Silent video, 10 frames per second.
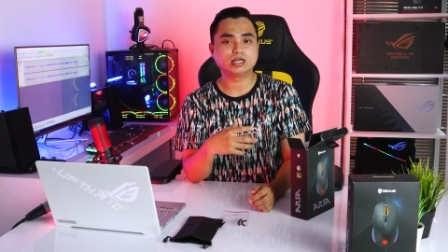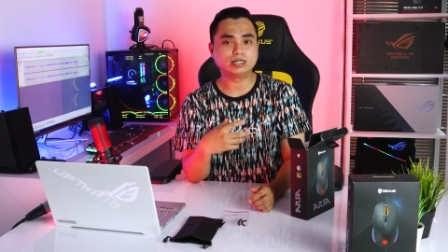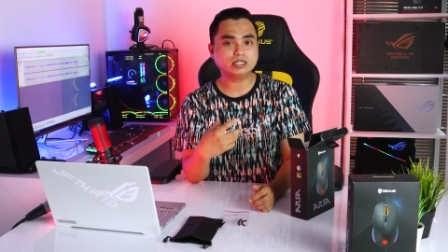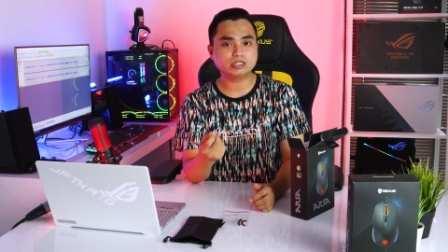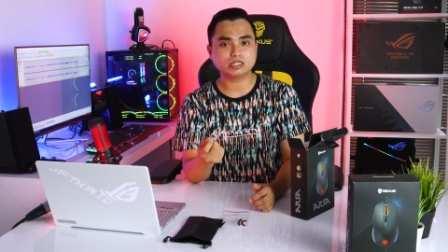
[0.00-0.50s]

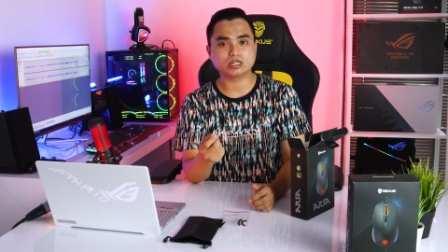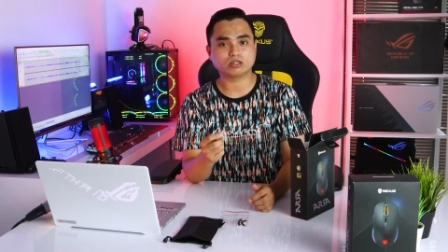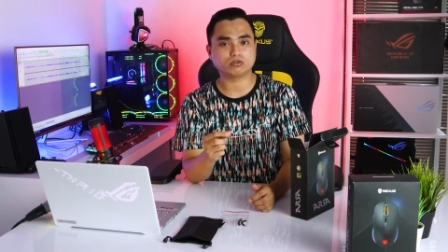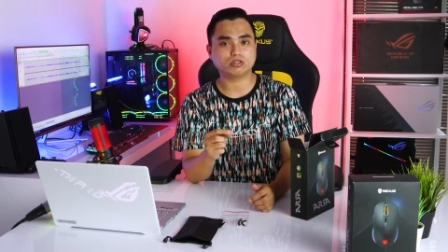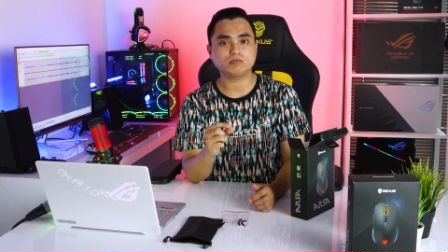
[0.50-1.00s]
licin
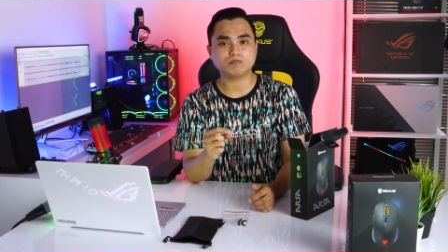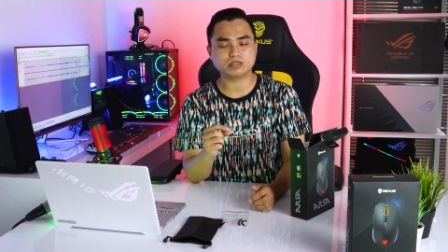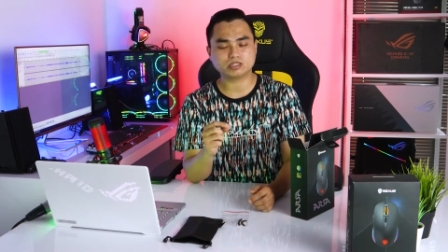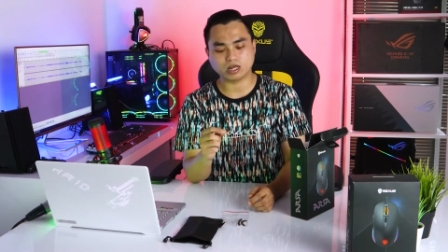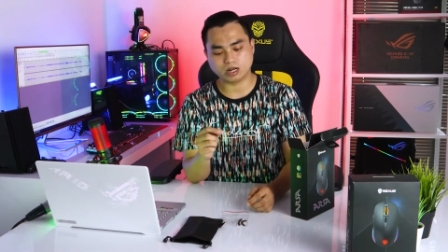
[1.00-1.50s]
atau
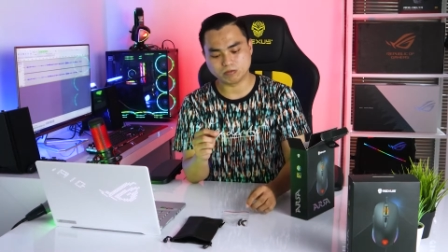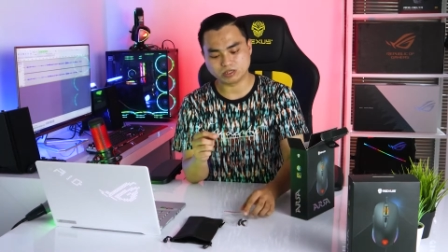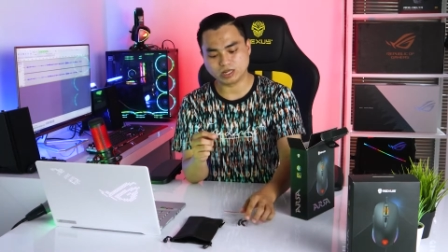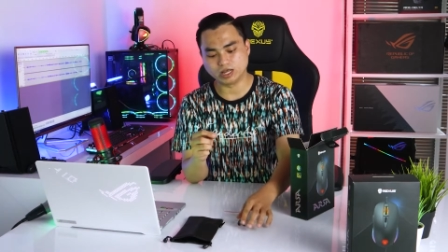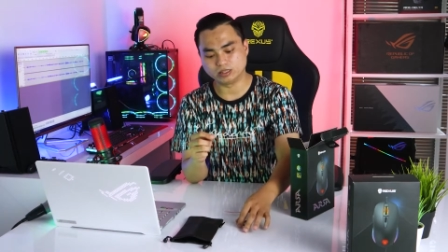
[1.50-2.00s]
tipis kalian
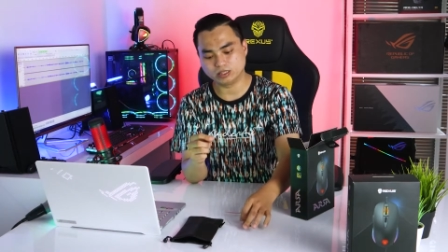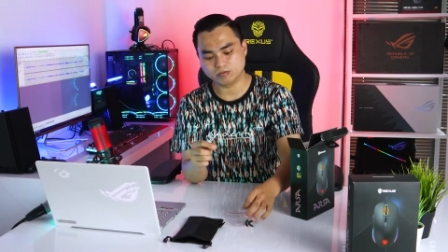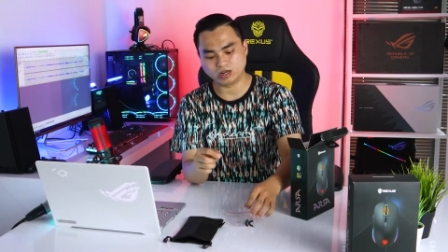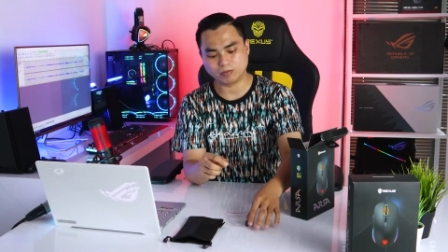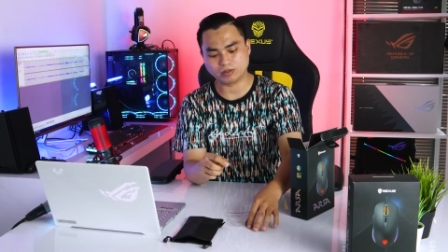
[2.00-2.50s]
bisa ganti
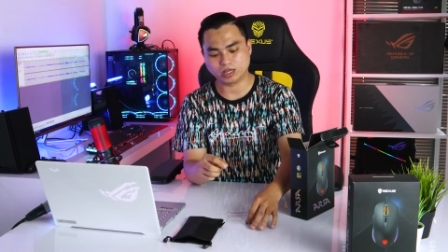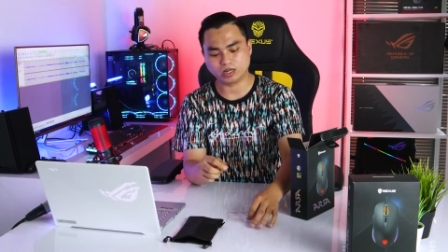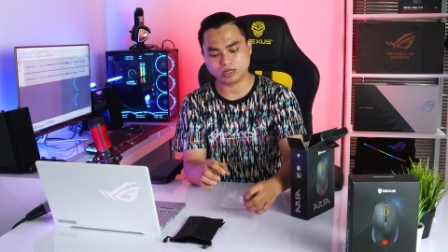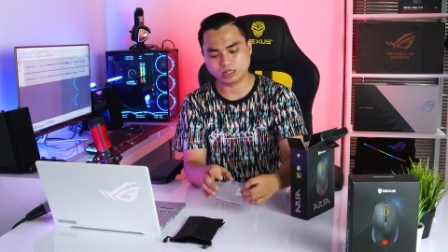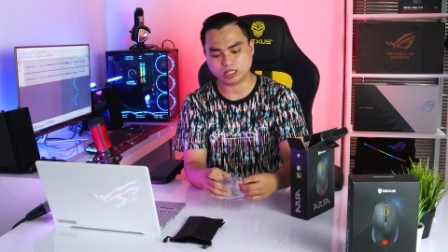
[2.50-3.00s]
mendapatkan
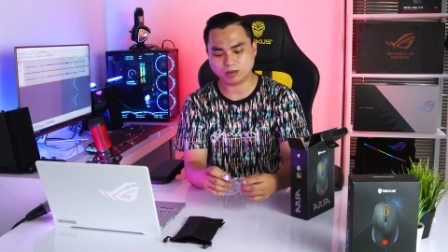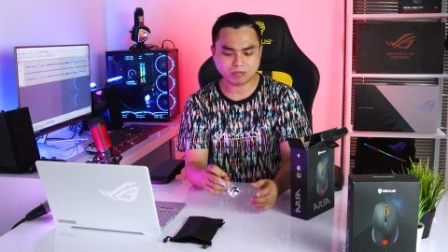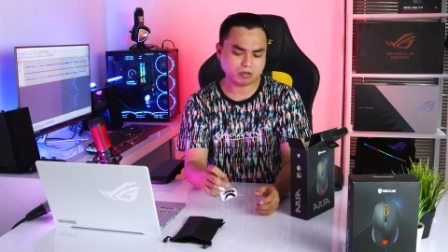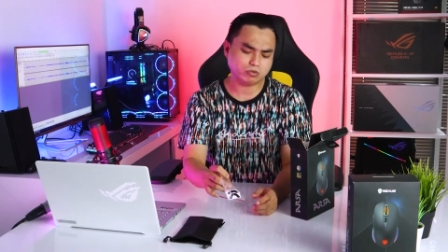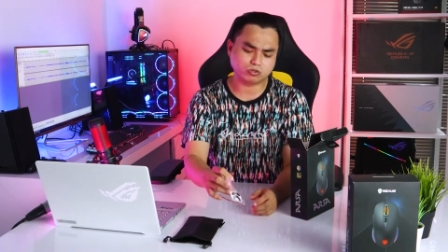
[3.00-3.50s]
ini
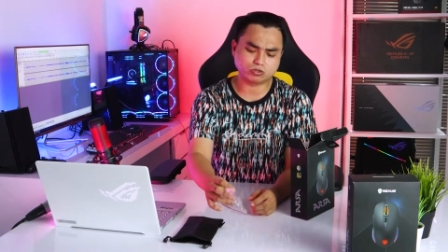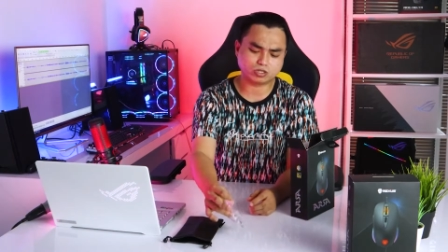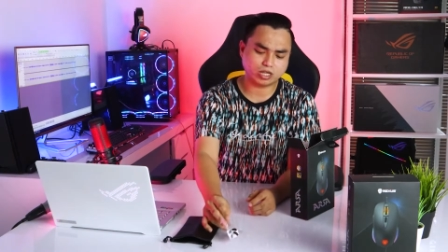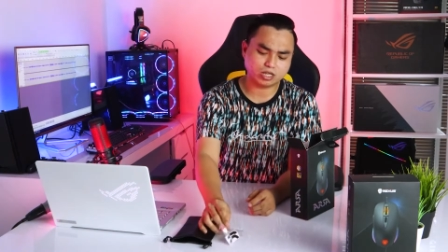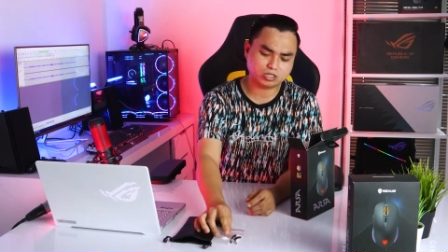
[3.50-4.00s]
tapi menurut
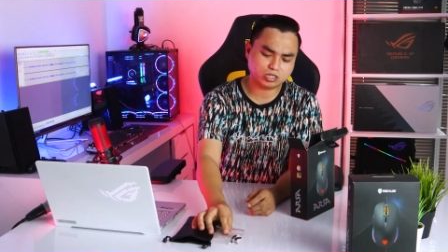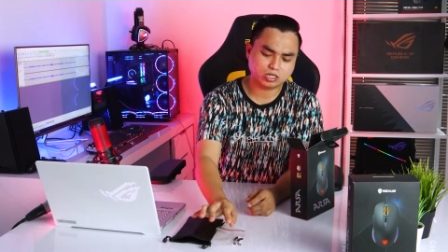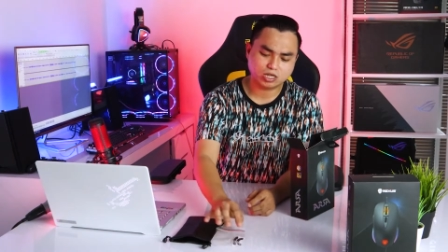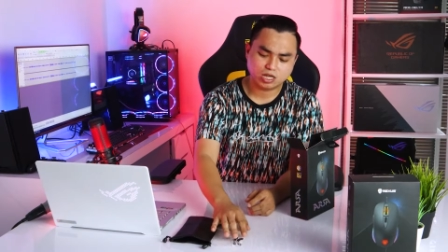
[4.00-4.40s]
saya sih